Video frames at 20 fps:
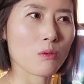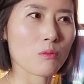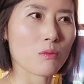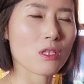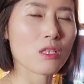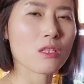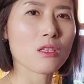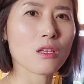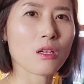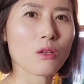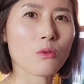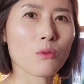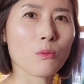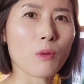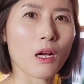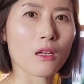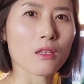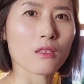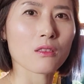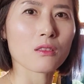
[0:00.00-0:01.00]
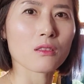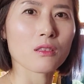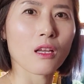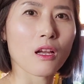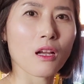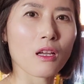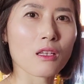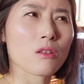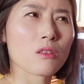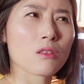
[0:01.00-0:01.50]
진짜로 막
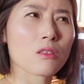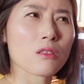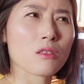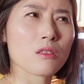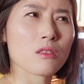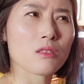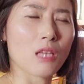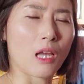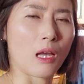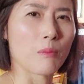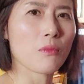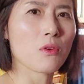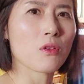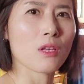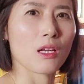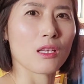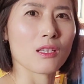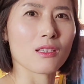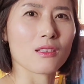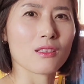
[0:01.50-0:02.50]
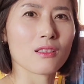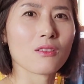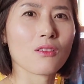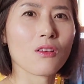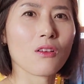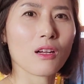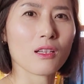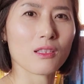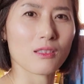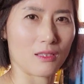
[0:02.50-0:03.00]
내가 그 장면 안에
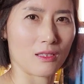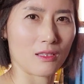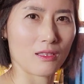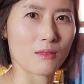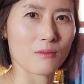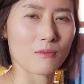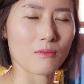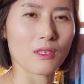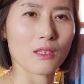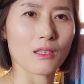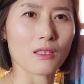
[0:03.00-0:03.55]
들어간 느낌,